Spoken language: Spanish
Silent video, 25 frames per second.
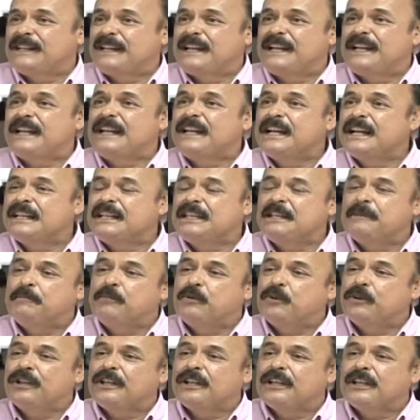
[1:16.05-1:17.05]
en qué
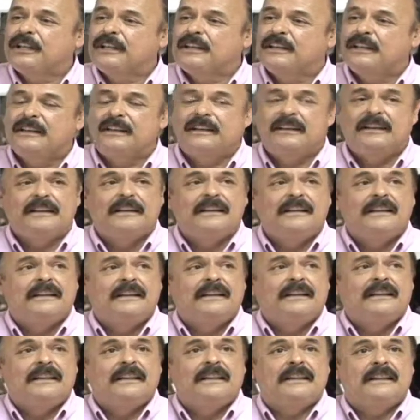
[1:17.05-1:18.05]
tipo de,
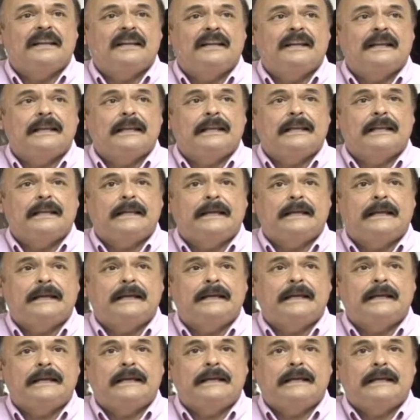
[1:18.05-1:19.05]
de,
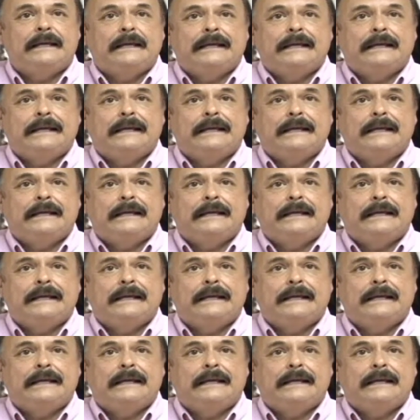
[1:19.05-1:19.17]
de